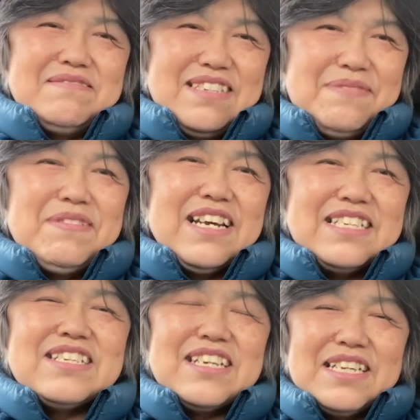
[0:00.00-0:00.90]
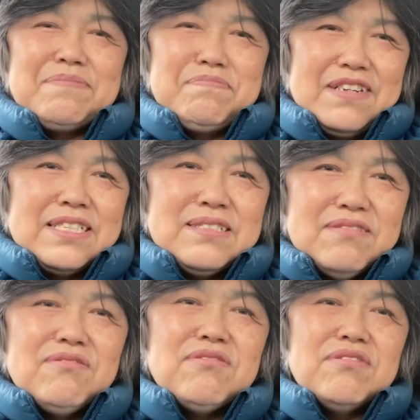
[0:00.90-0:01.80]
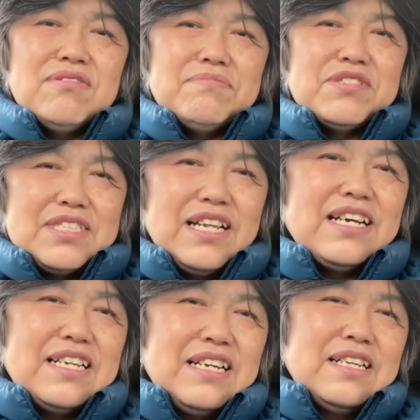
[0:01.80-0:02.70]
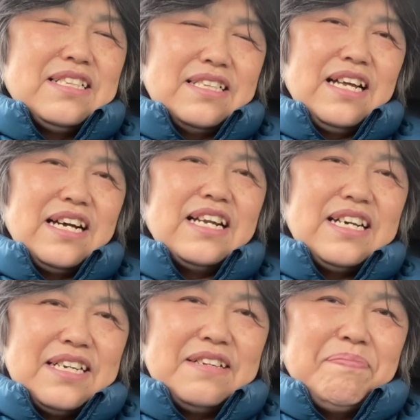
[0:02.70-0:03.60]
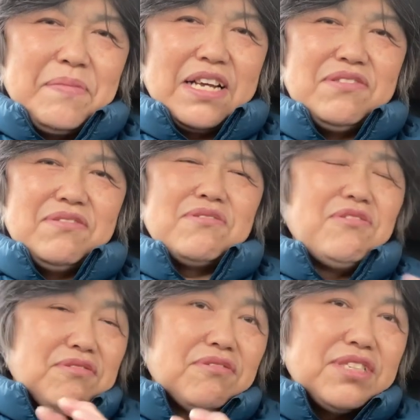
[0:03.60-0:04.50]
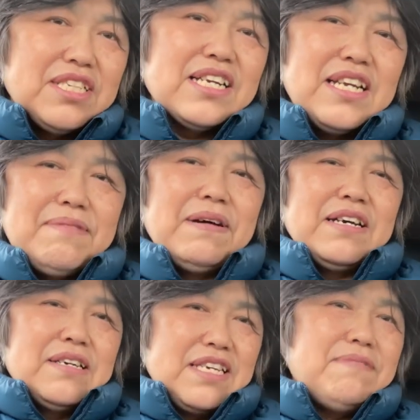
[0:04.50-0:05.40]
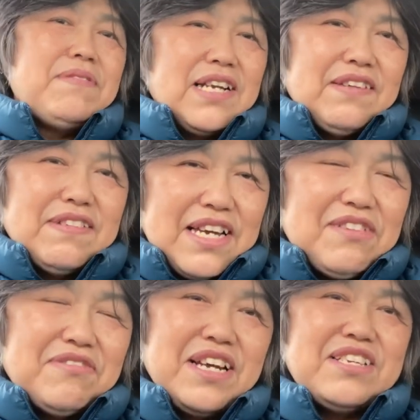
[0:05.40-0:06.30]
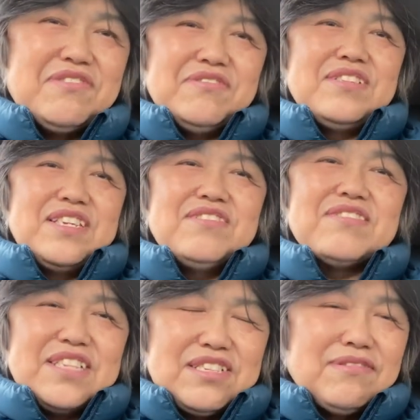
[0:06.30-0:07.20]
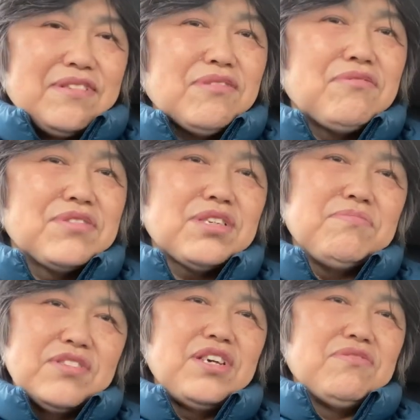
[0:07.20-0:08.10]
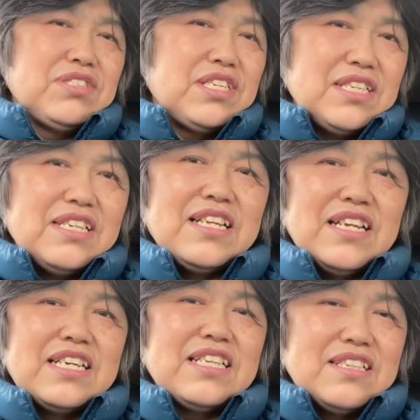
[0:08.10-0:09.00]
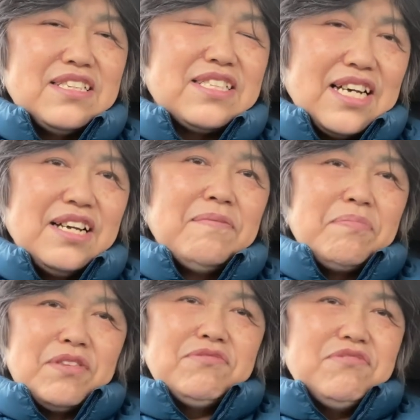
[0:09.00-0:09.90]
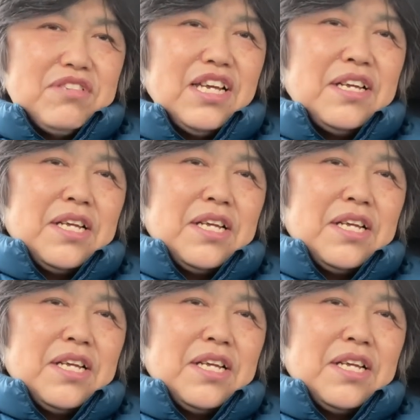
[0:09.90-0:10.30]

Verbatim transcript: いい未来っていうかね、プラスの心を持ちながら行動しなければいい未来はね来ないよっていうようなね、そんな公式もね教えていただいたんですが、本当にね